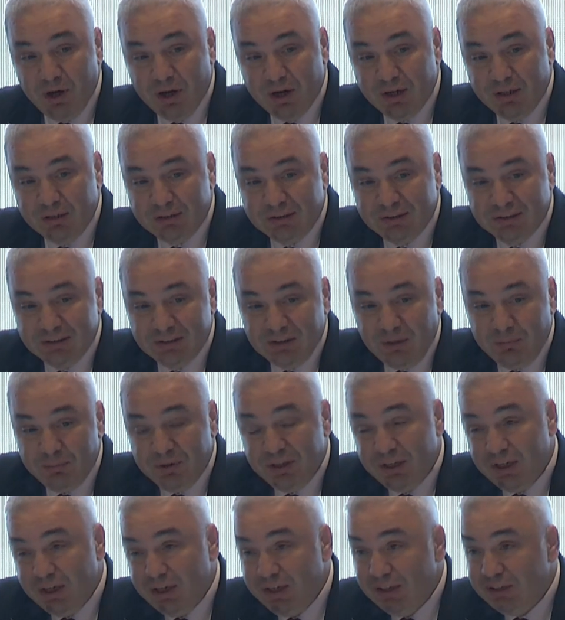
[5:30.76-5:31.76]
arasında
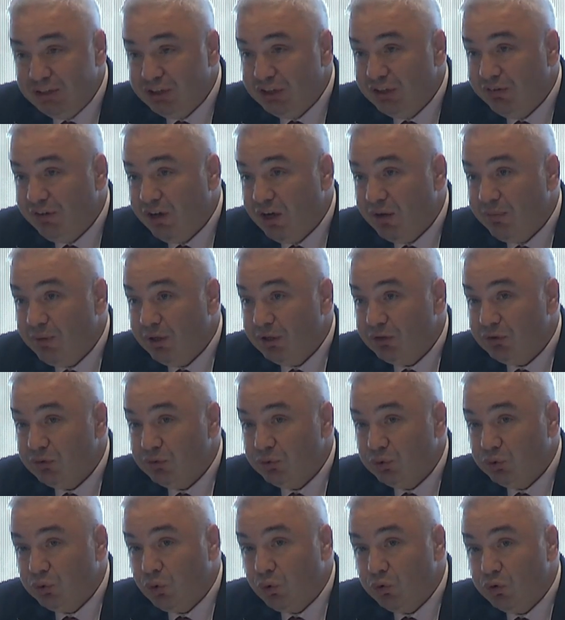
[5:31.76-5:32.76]
bir ilişki var ama
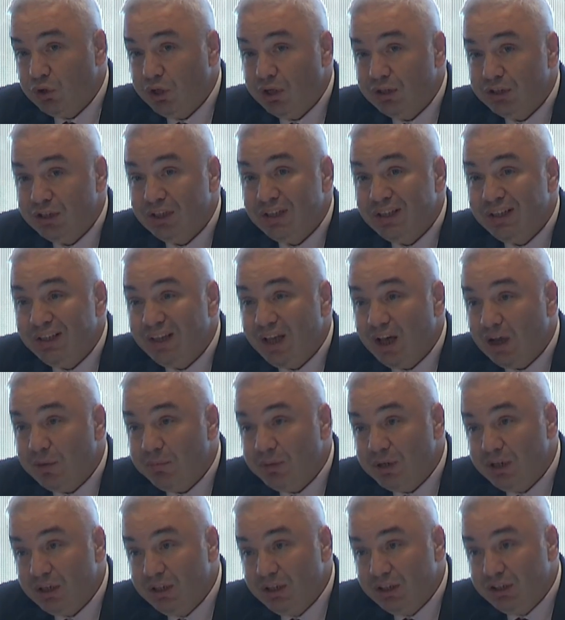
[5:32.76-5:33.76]
son derece lineer
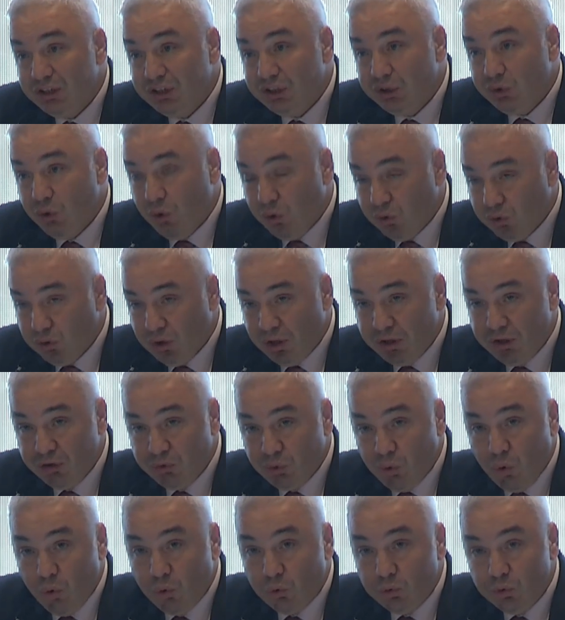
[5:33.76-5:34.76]
bir ilişki yok. Hani
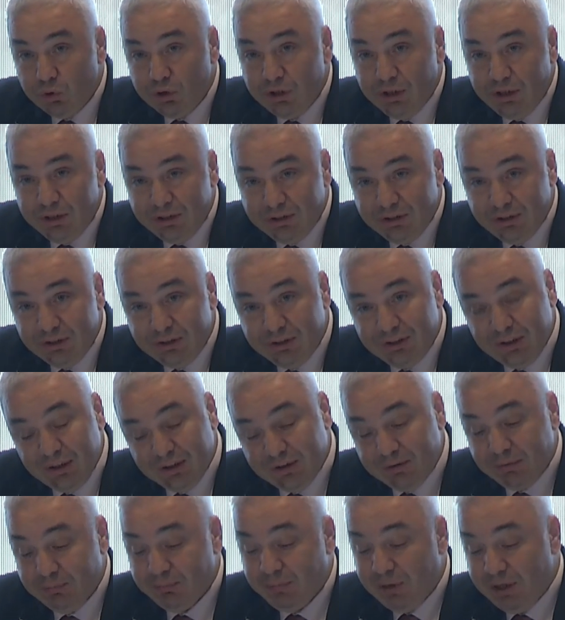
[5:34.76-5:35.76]
tokluğu
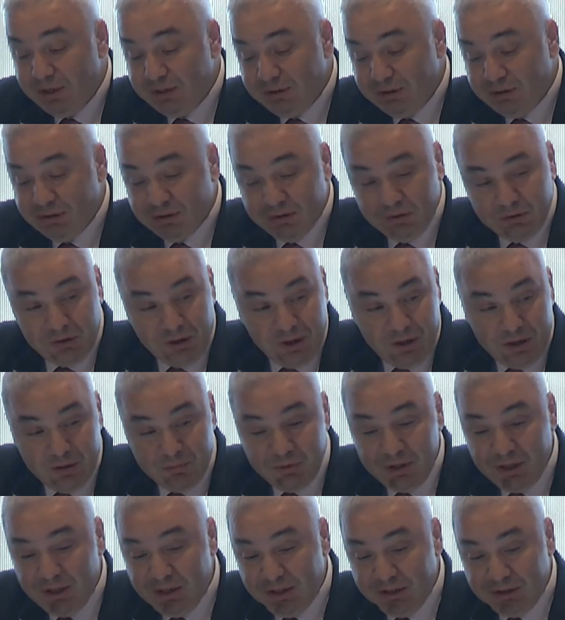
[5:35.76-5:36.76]
iyileştirirsek balistik dayanım
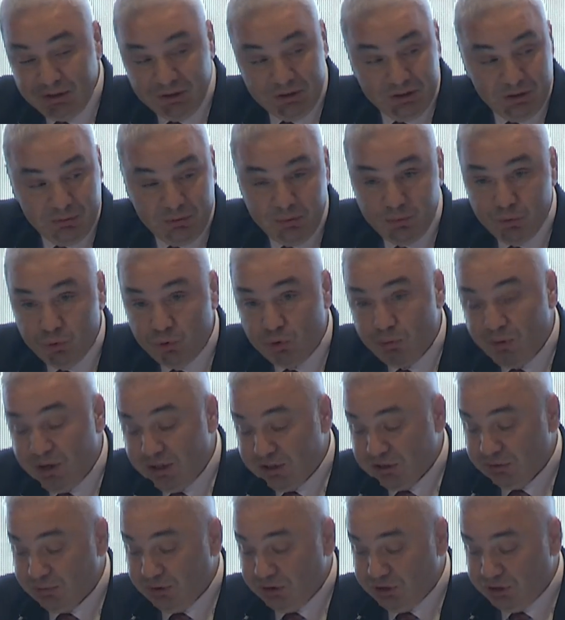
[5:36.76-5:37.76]
iyileşir gibi bir durum her
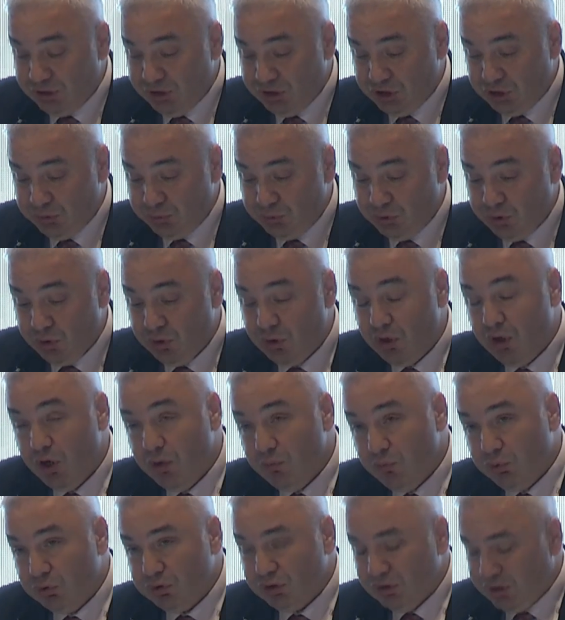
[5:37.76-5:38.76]
zaman çalışmıyor.
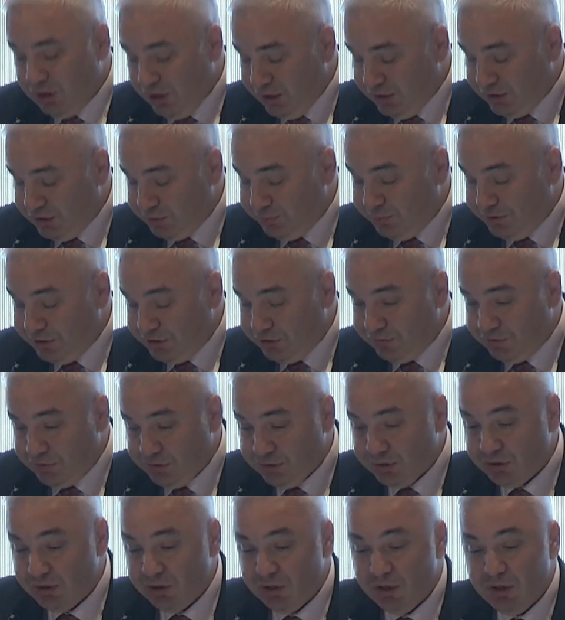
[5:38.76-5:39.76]
Burada daha
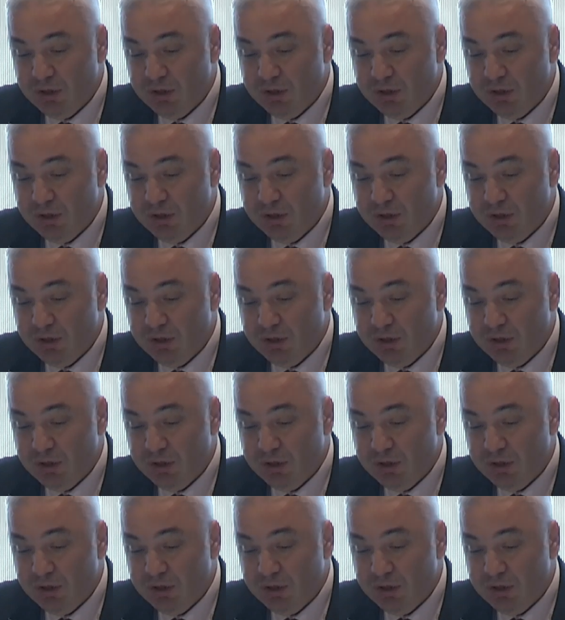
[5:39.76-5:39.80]
spesifik